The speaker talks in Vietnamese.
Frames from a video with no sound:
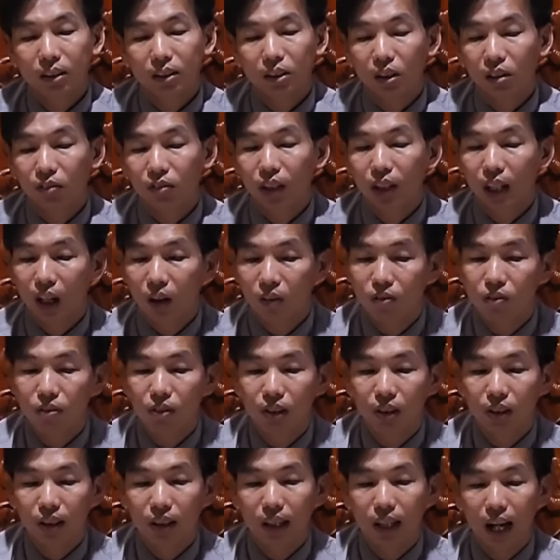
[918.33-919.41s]
trường vlog
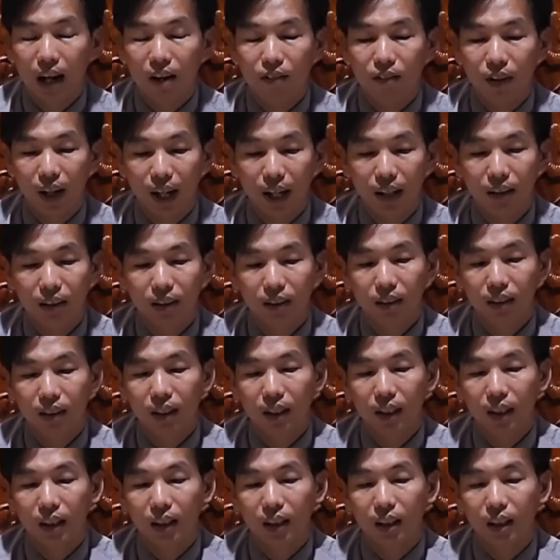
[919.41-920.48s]
và ven
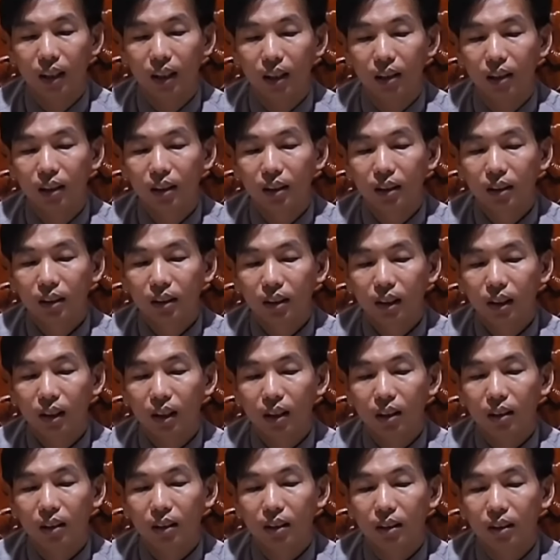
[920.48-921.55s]
thì
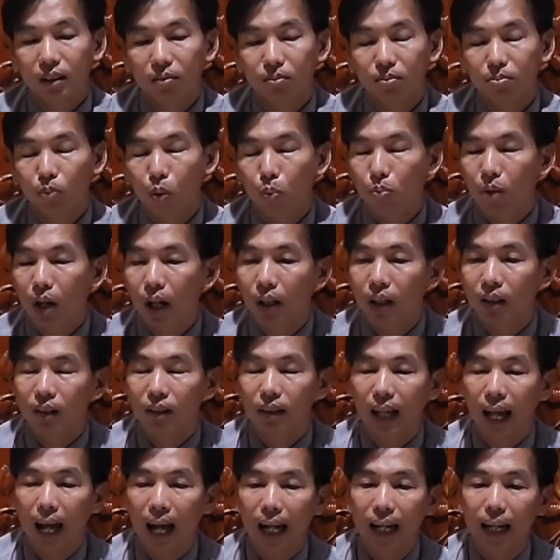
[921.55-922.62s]
một
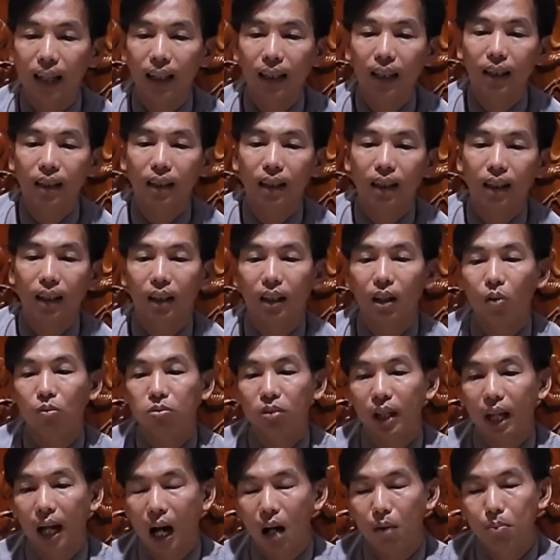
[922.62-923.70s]
bên trai thì
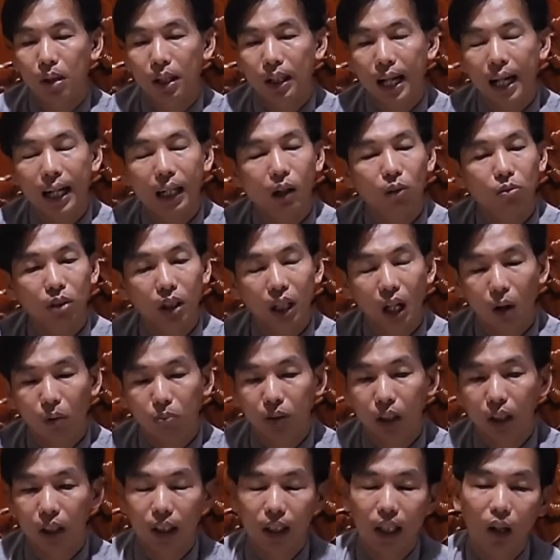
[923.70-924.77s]
không vợ bên gái không
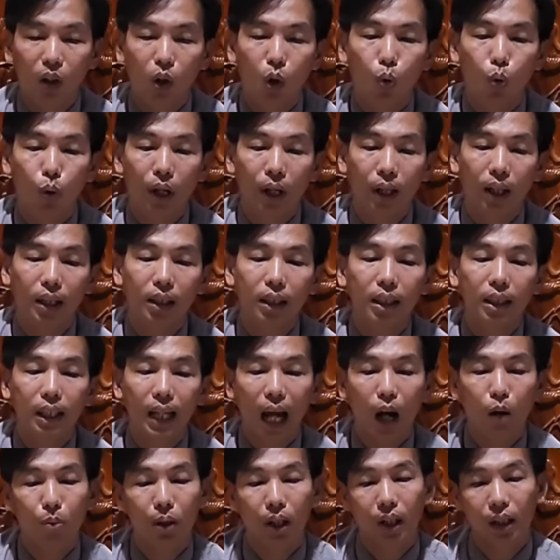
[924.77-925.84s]
chồng thì người ta có quyền đến với
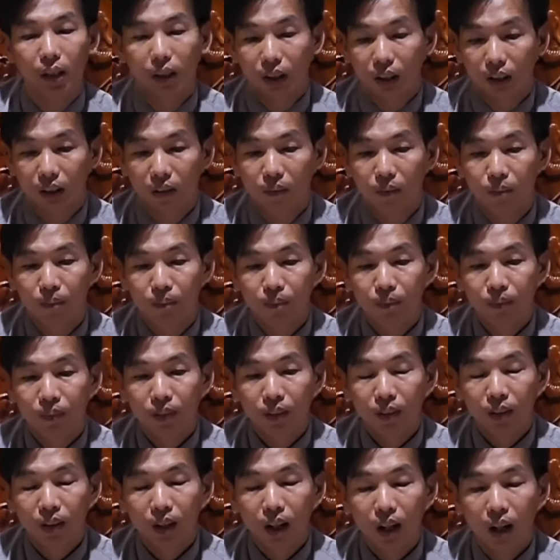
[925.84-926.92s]
nhau bình thường
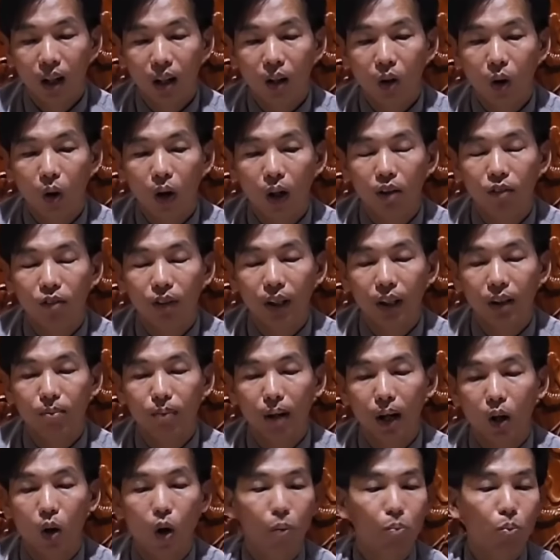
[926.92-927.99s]
đó, còn cái việc
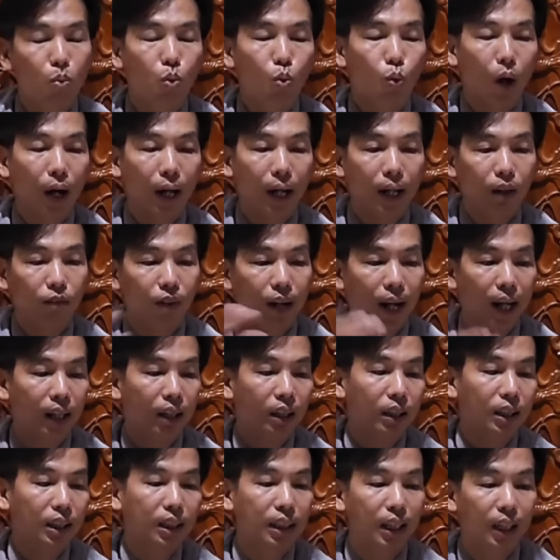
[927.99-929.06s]
bà con muốn quay
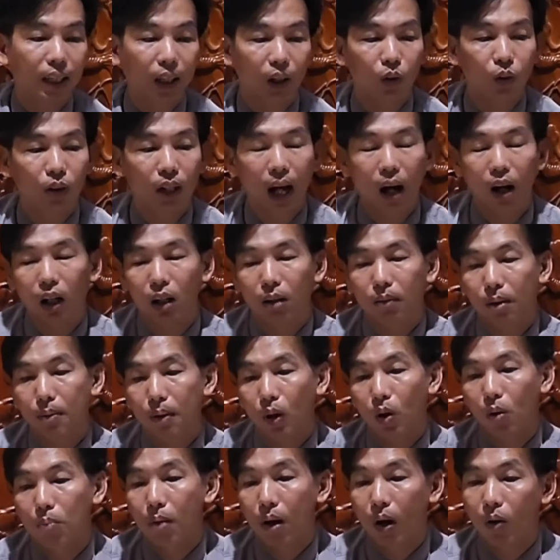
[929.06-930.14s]
ven cái gì kiểu nào đó
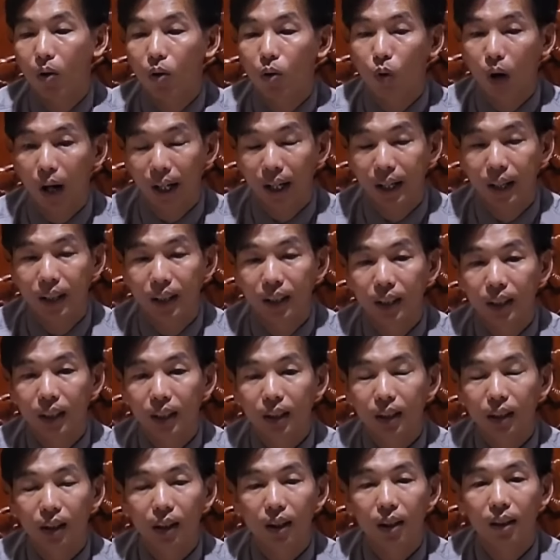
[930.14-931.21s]
bà con bà con quay
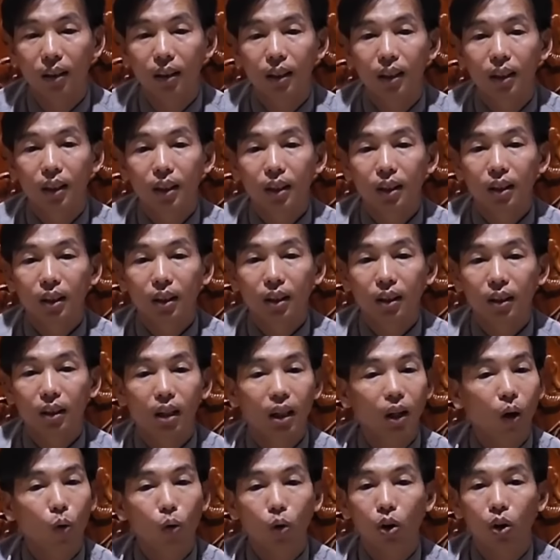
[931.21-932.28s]
đó
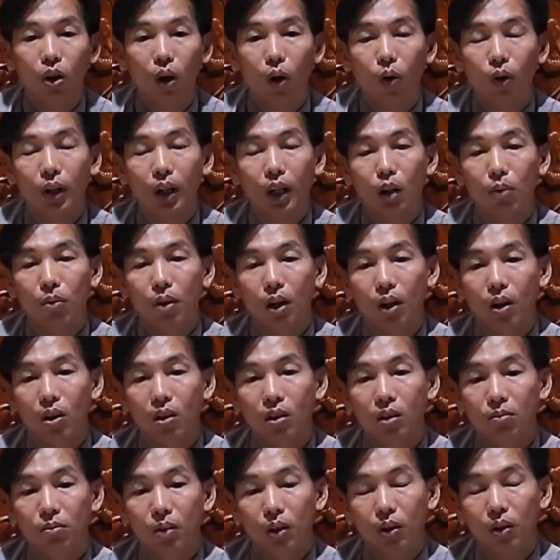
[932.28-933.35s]
nó đâu có lỗi gì đâu bà
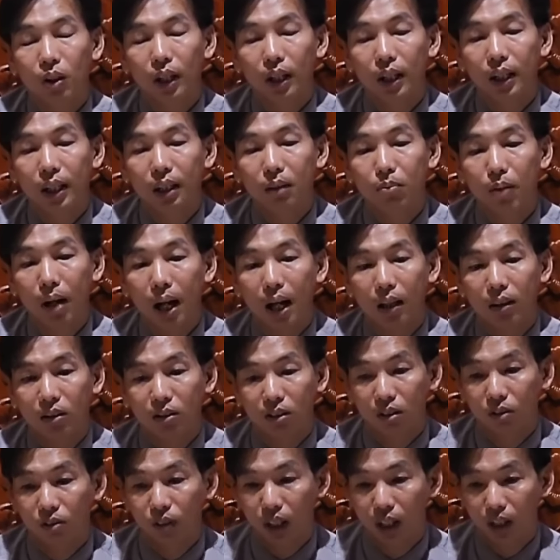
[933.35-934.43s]
con bà con nghĩ đi mà
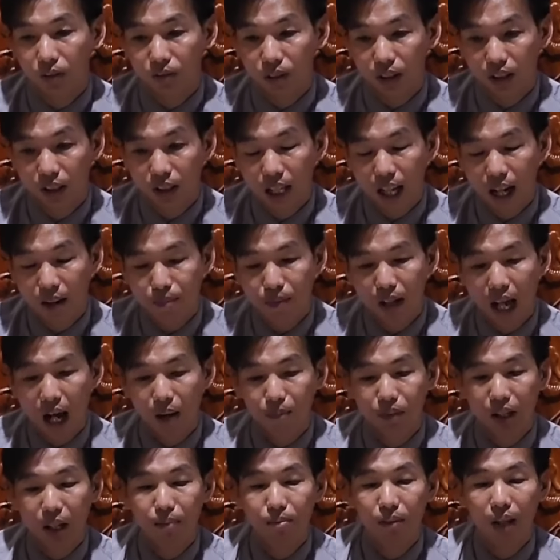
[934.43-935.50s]
trường vlog dám
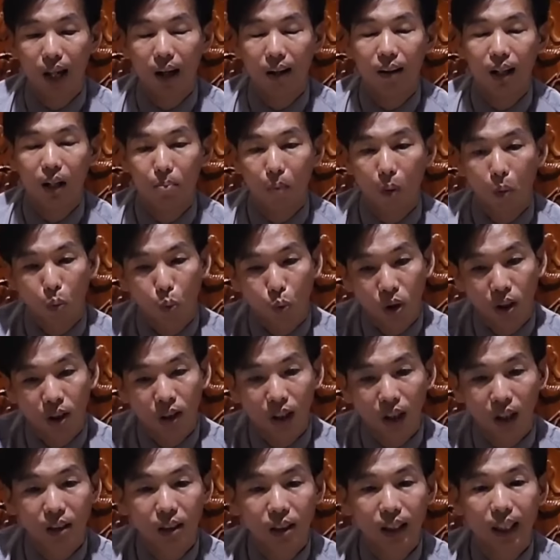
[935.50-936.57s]
làm dám nhận là một
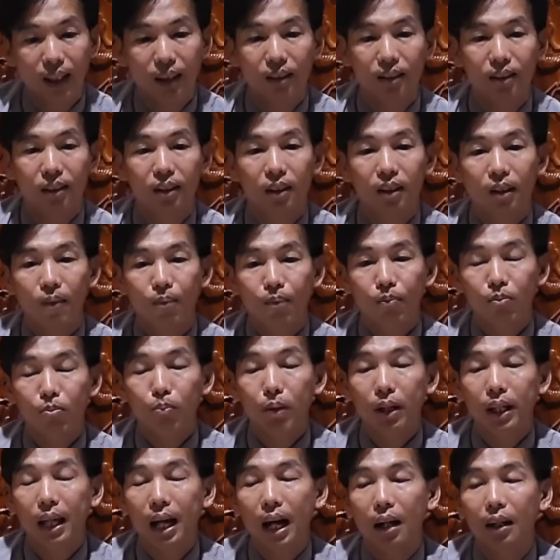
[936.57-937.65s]
quân tử nha
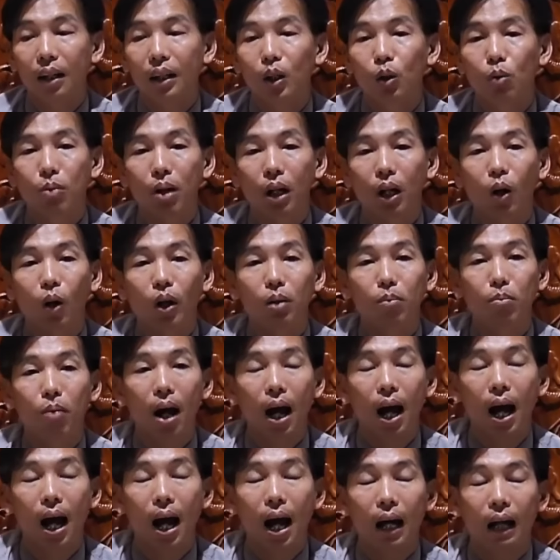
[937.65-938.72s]
bây giờ nếu mà nói
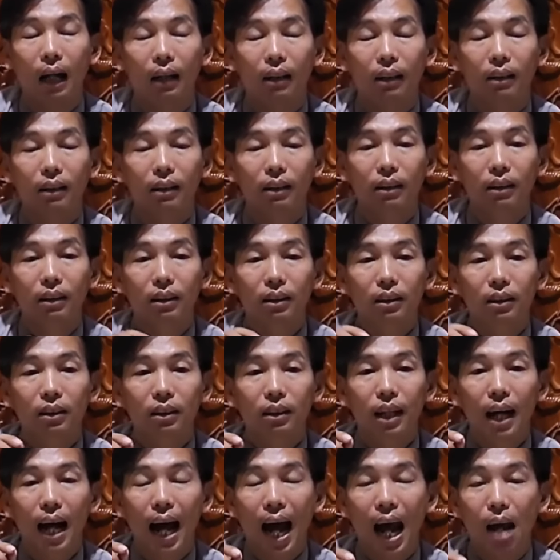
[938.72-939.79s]
mà
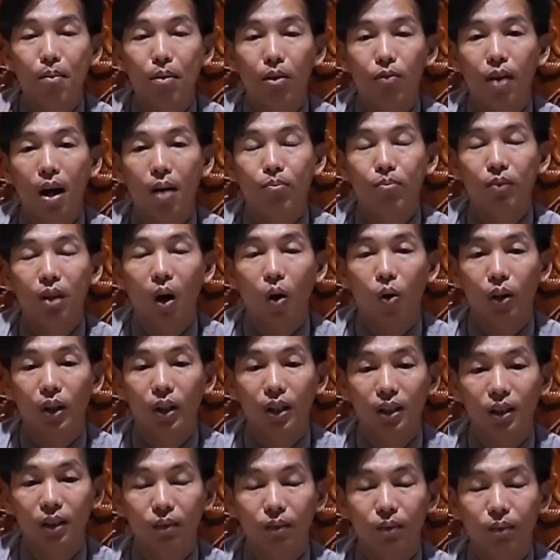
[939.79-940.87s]
ai mà phạm
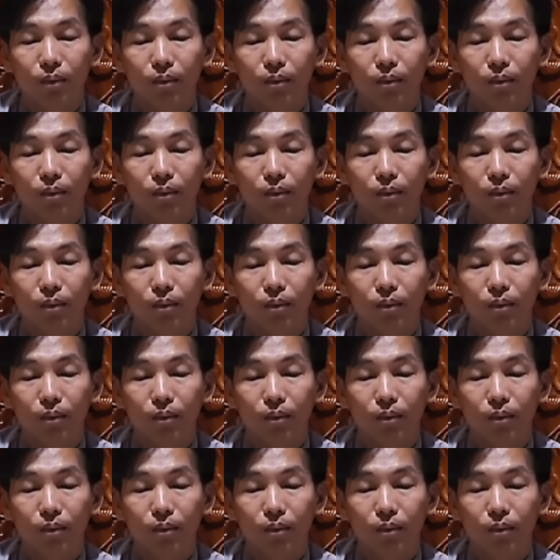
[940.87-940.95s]
tội đó